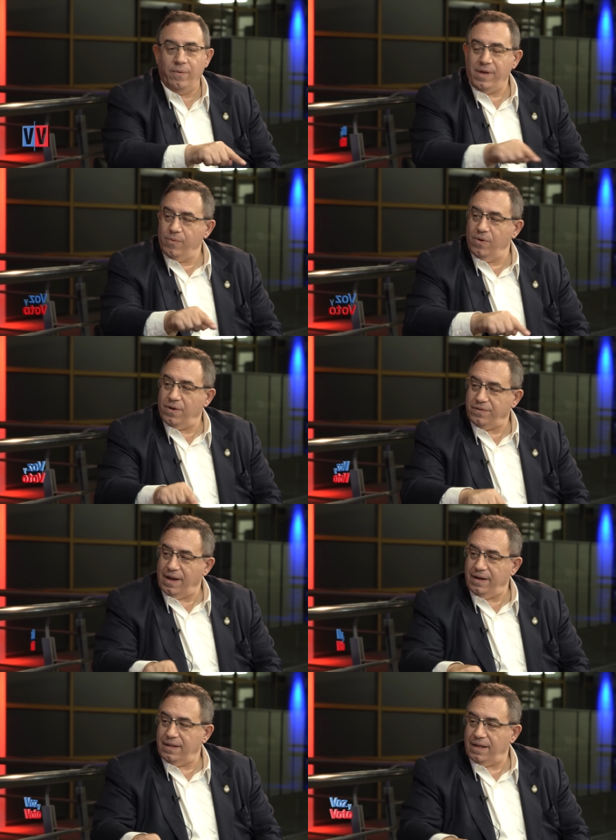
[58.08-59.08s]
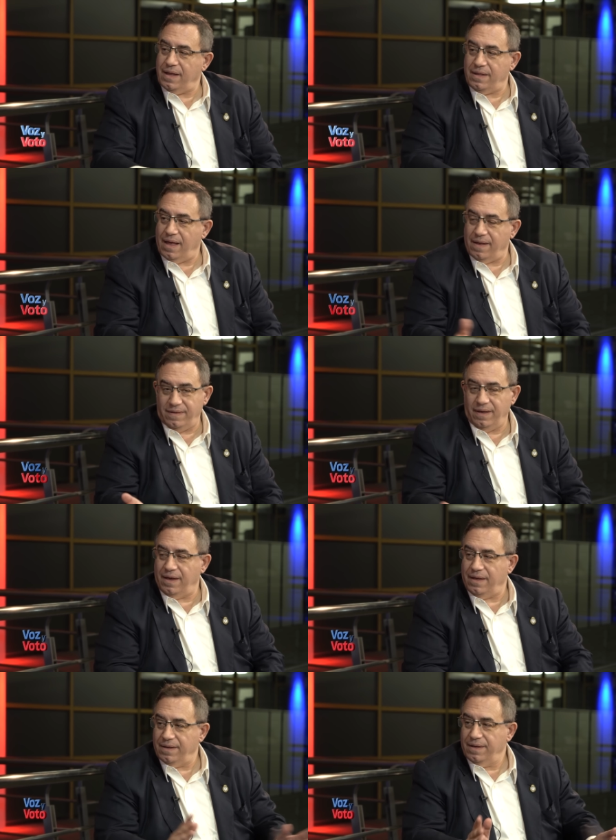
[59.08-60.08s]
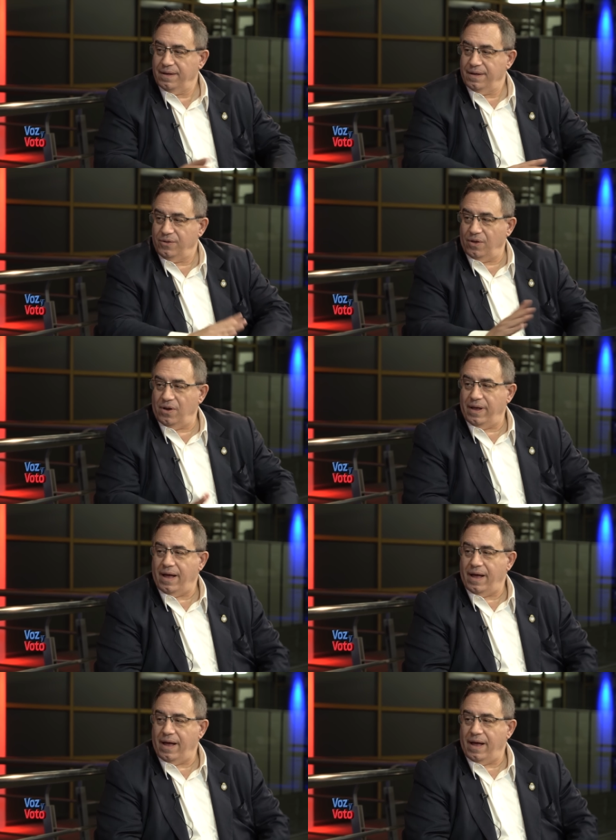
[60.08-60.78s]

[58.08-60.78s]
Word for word: novia, busco salir, ta, ta, ta, así que todo